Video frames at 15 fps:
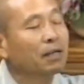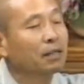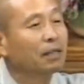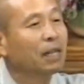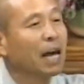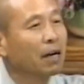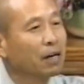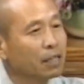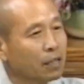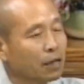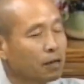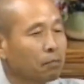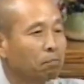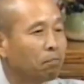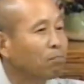내
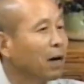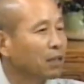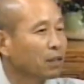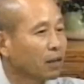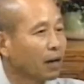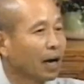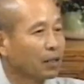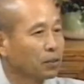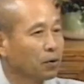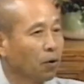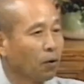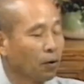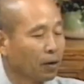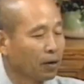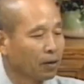것을 만들어
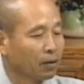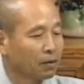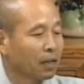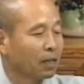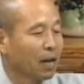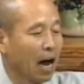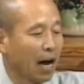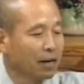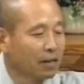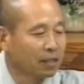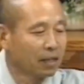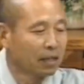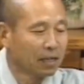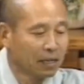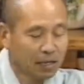가지고
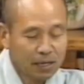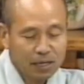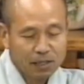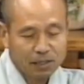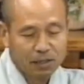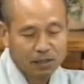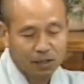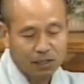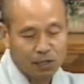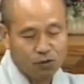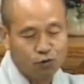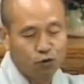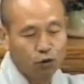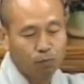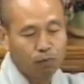나는 그렇게
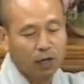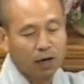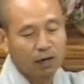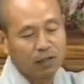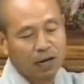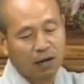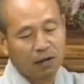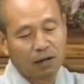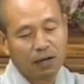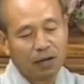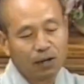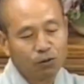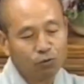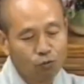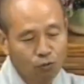쉽게 그냥
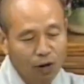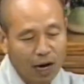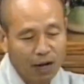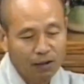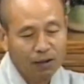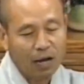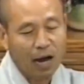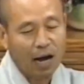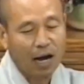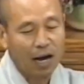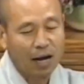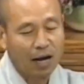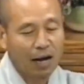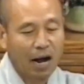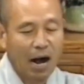누구나
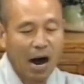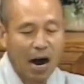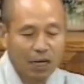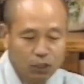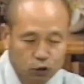다 알기